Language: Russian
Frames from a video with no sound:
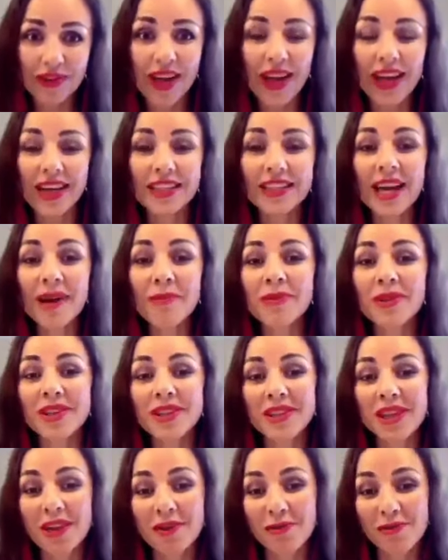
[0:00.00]
Я
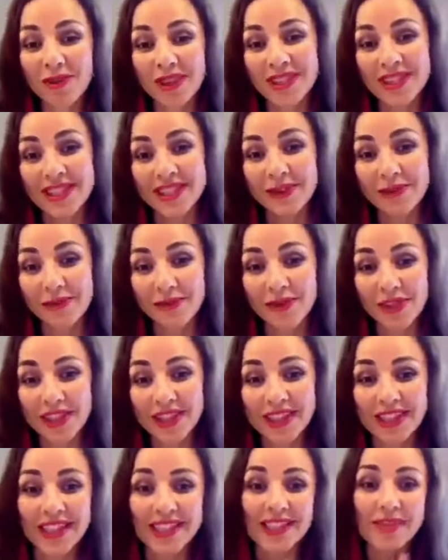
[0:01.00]
благодарю вас за эфир.
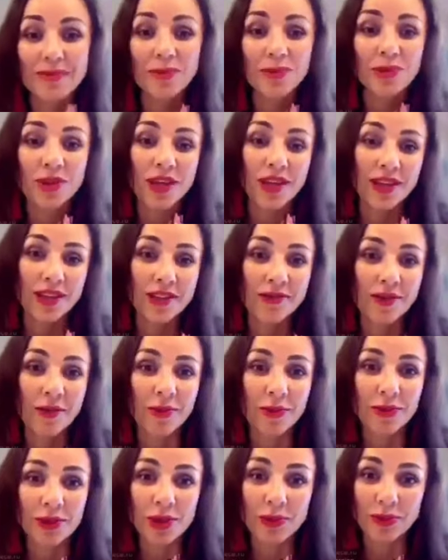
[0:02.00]
Если будут какие-то
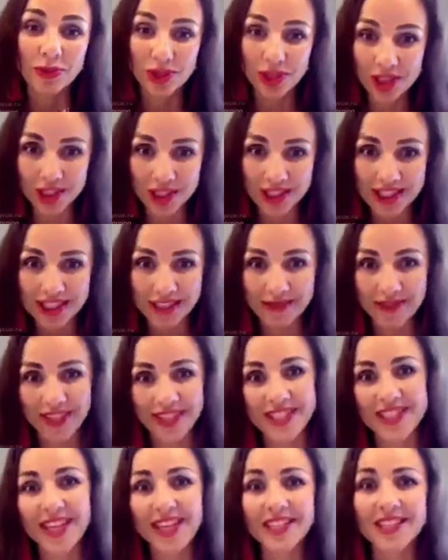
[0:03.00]
вопросы, пишите,
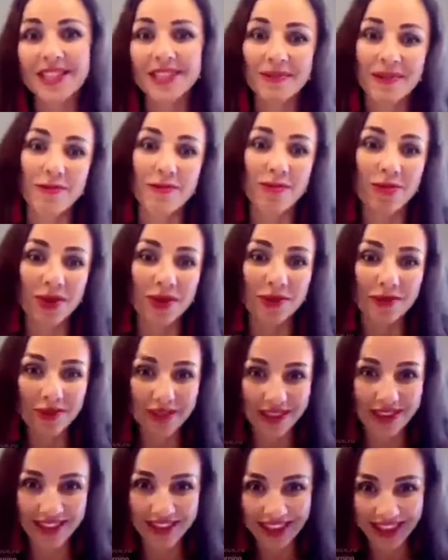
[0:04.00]
обращайтесь. С вами была Юлия
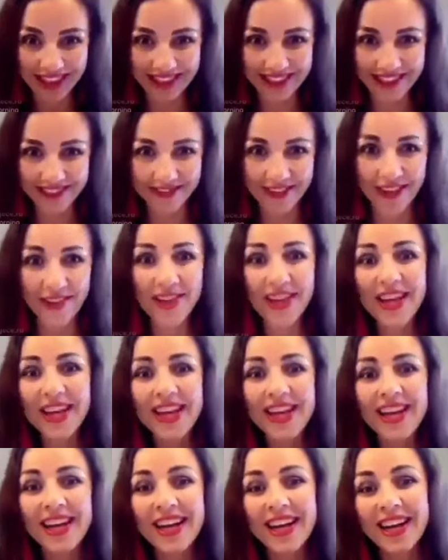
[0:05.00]
Хадарцева.
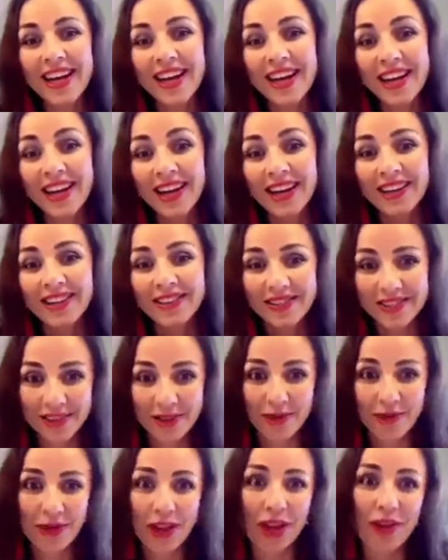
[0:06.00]
Все,
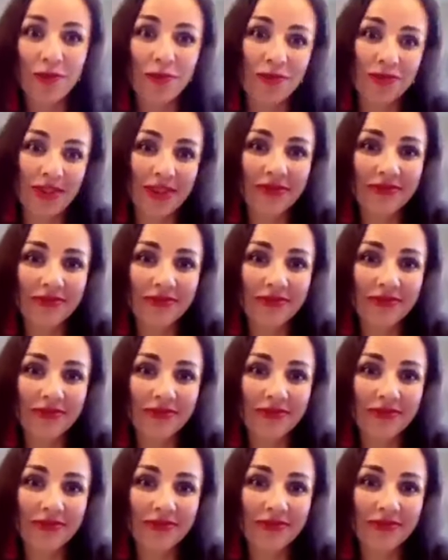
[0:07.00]
любви.